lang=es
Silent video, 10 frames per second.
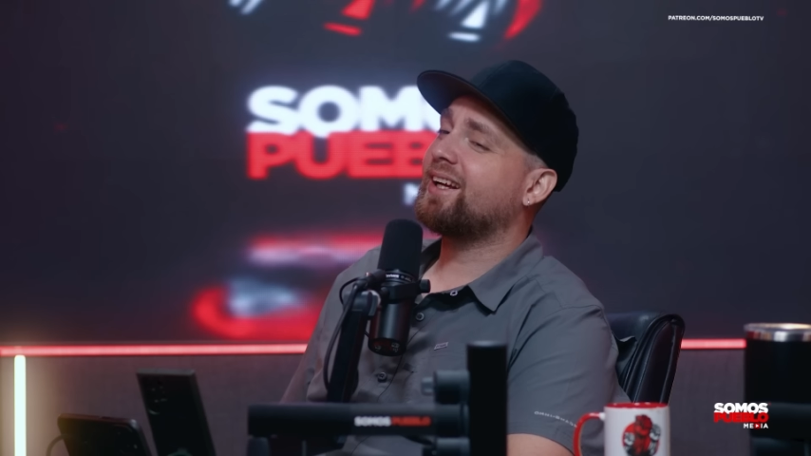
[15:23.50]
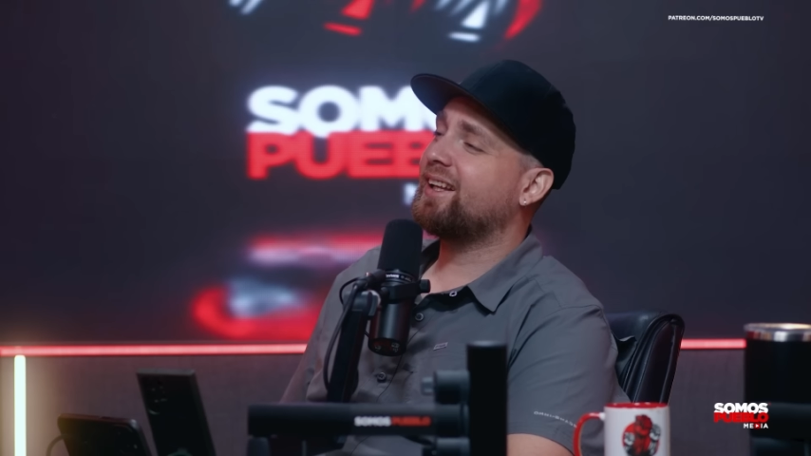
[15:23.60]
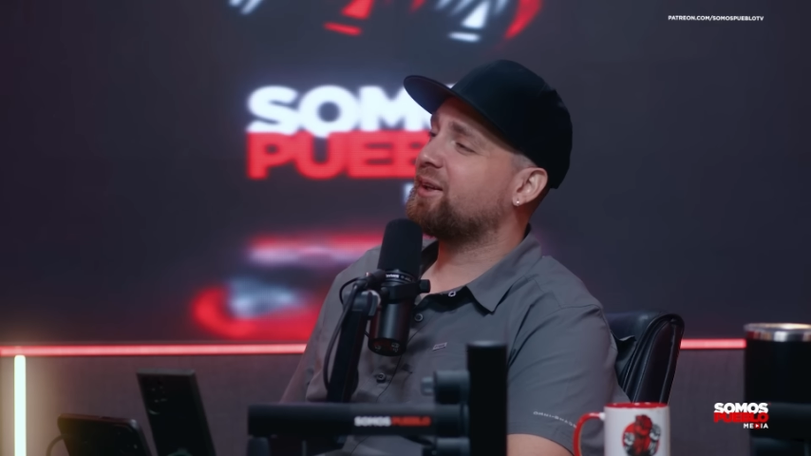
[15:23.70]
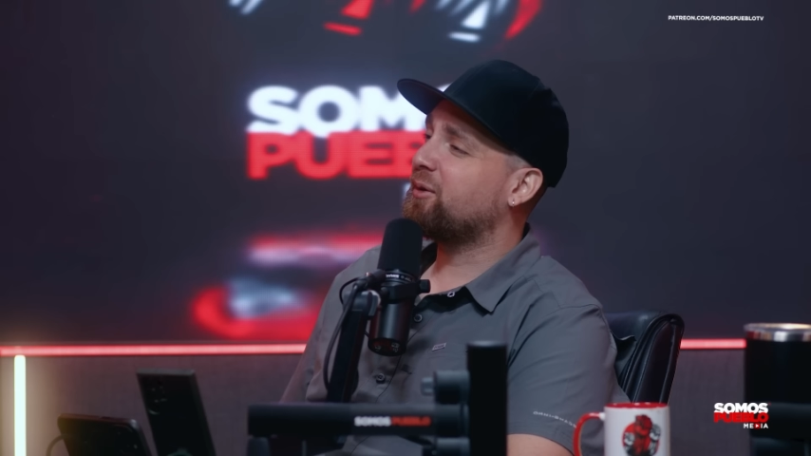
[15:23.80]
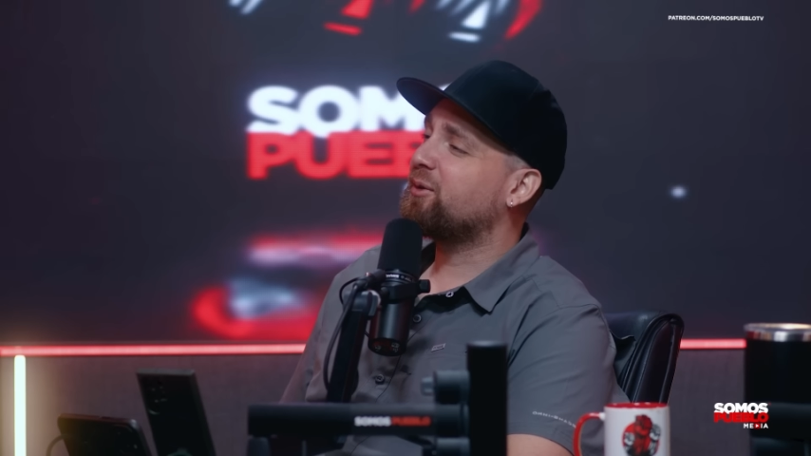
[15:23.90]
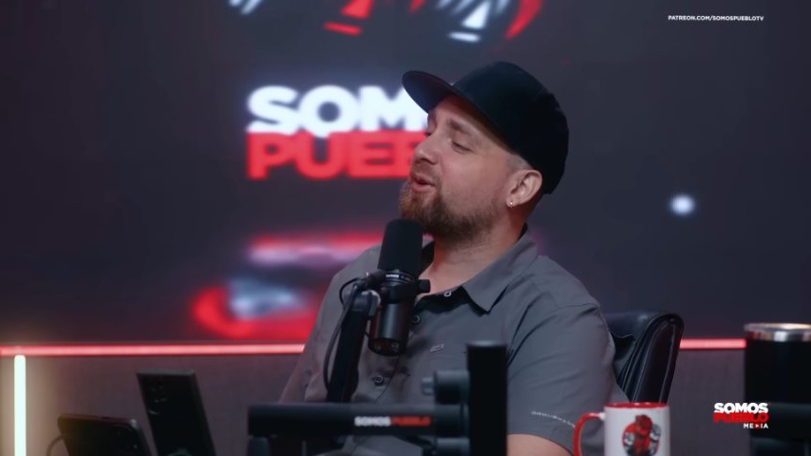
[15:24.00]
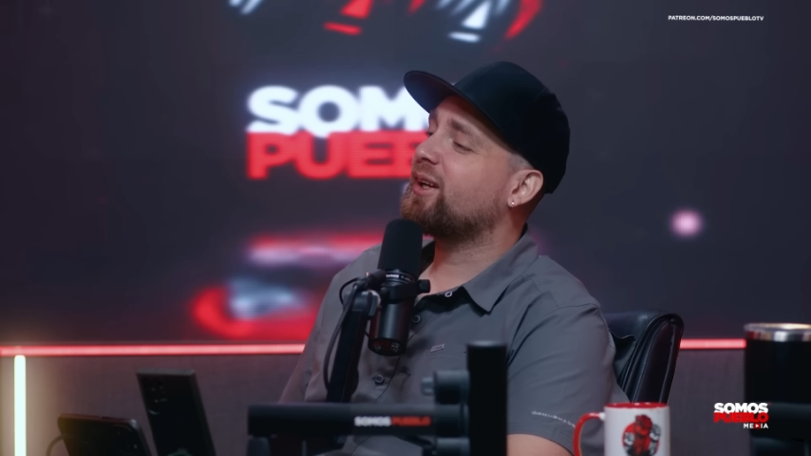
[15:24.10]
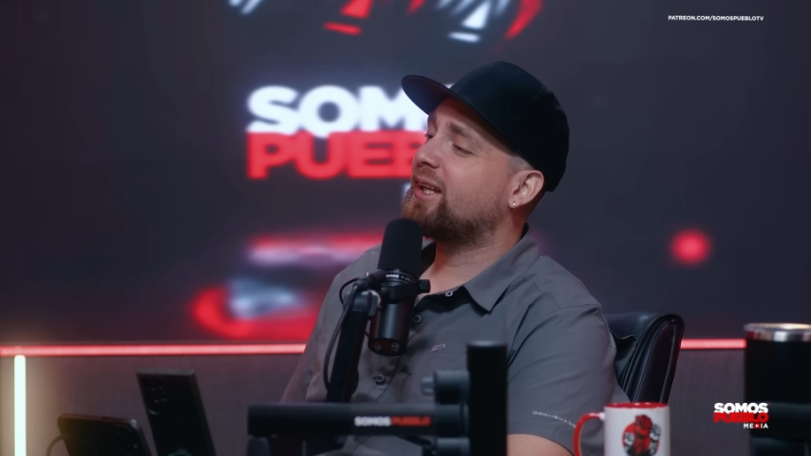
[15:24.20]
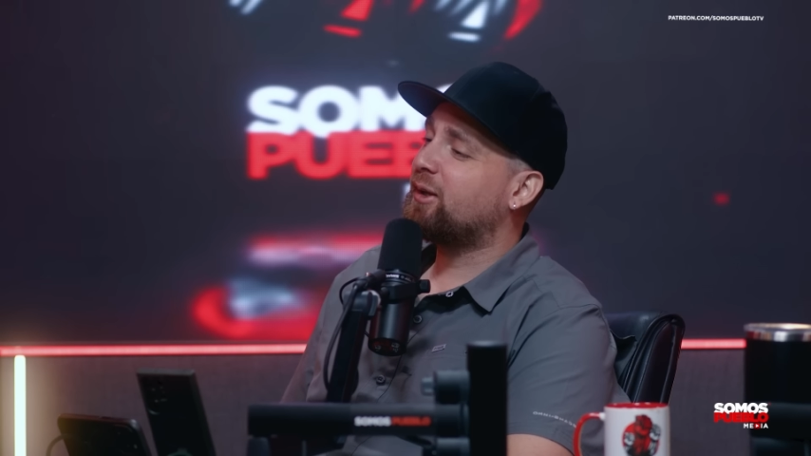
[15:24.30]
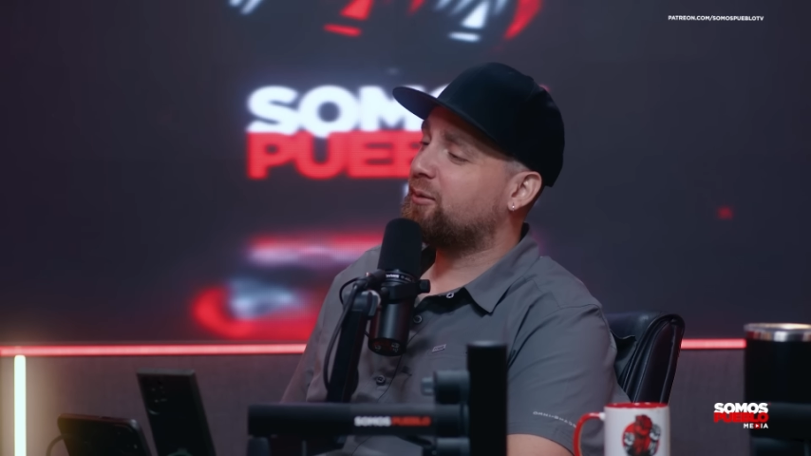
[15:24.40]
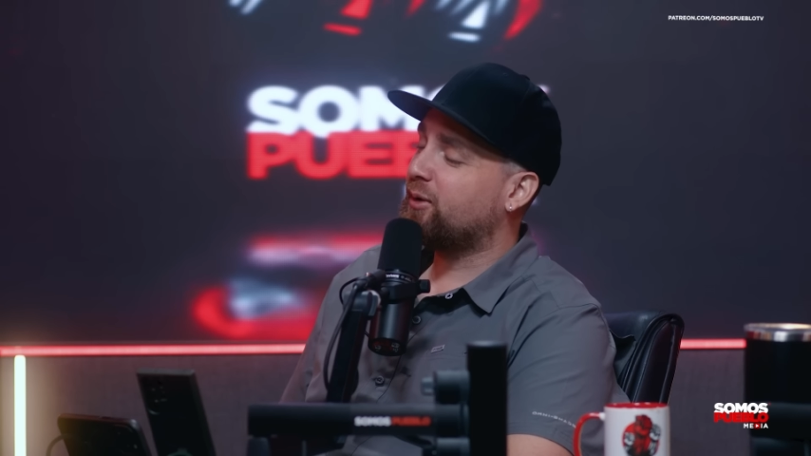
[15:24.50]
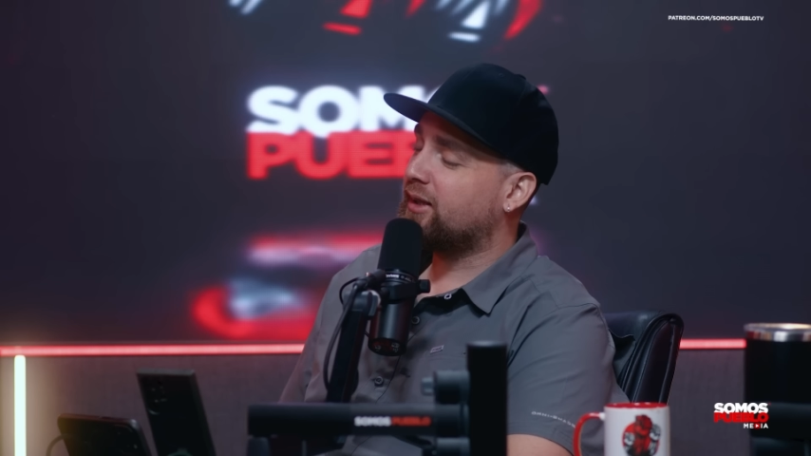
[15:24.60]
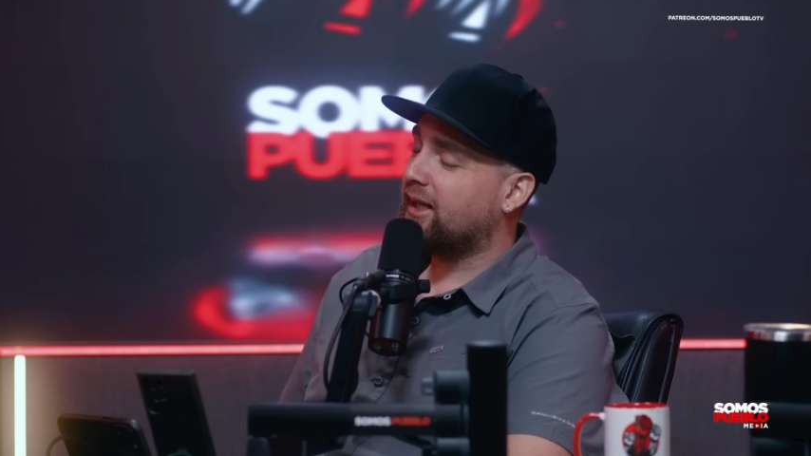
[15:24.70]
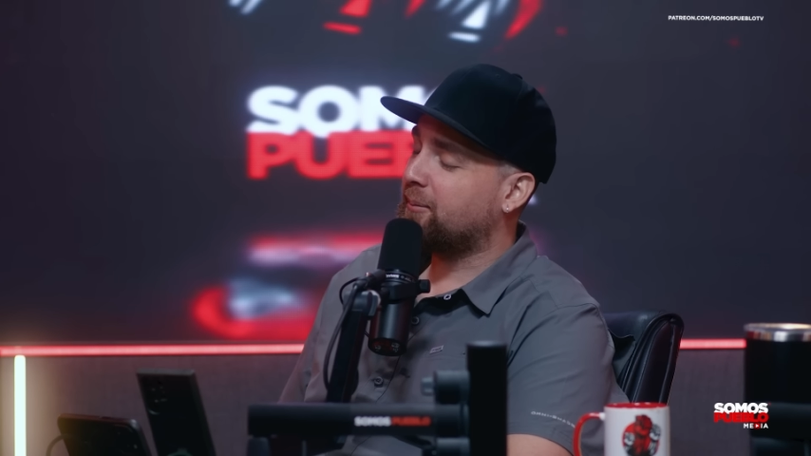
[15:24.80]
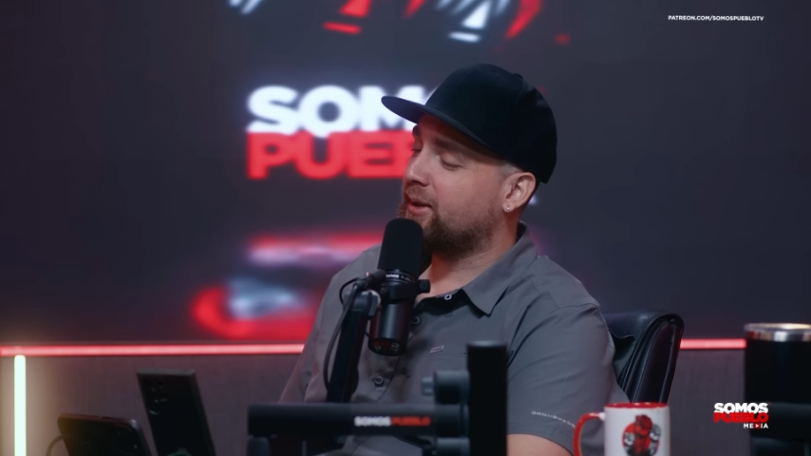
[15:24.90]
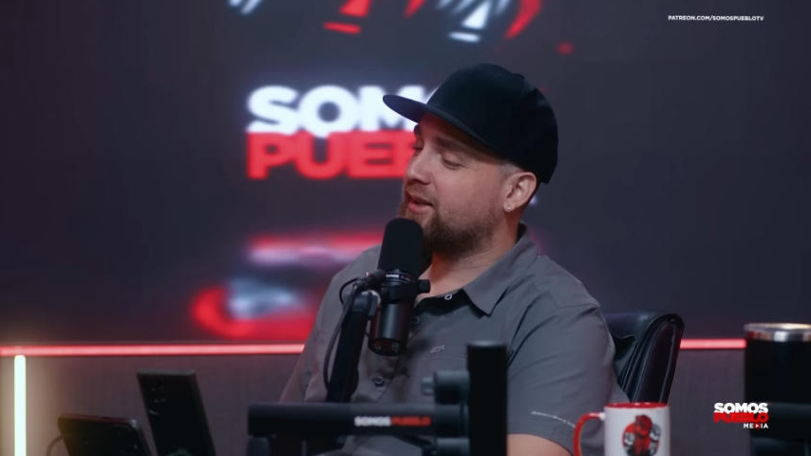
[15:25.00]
que el discurso que él dio fue también